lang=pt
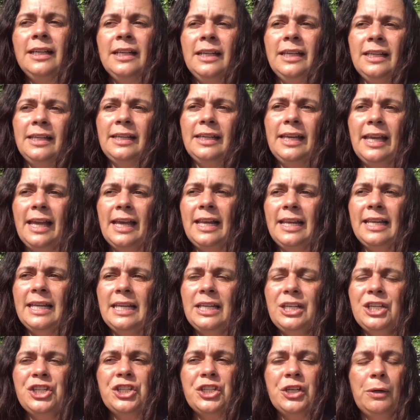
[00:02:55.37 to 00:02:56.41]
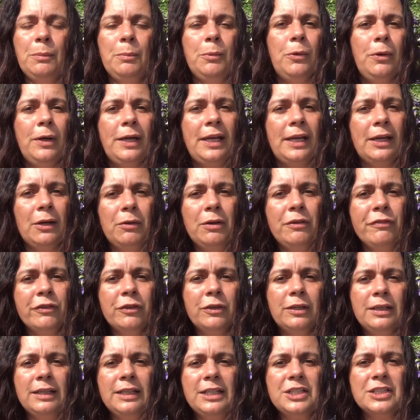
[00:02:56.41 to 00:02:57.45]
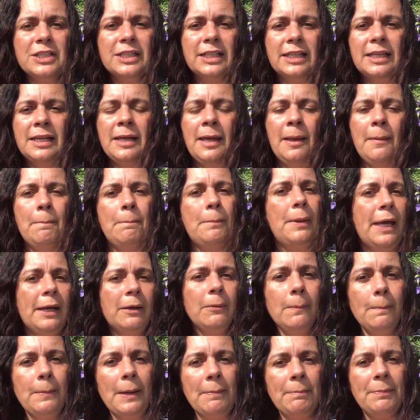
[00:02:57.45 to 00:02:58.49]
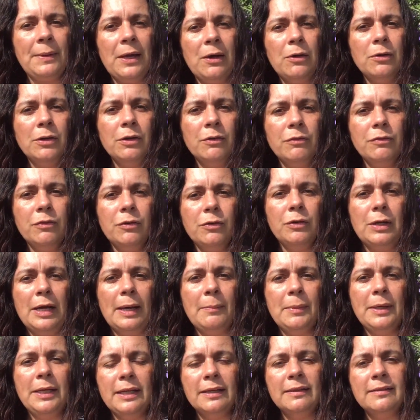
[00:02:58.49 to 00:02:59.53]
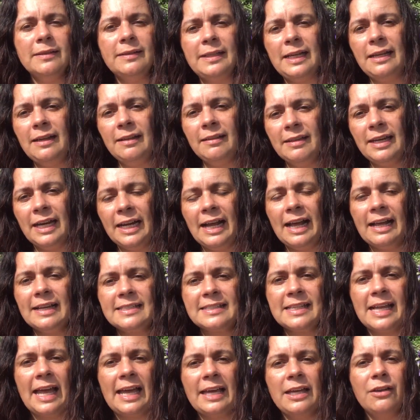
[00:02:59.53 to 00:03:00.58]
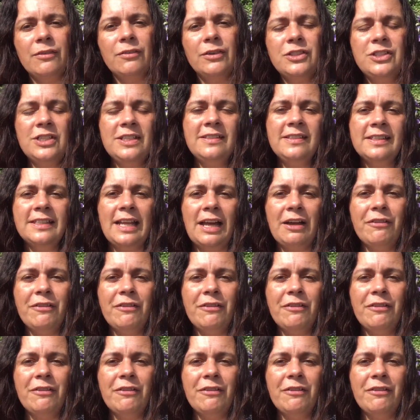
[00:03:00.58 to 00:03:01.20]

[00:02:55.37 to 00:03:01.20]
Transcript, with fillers: e ele chamou eu e falou, Ângela, pega um papel que eu vou, amanhã você tem que entregar a saia e eu vou te ensinar a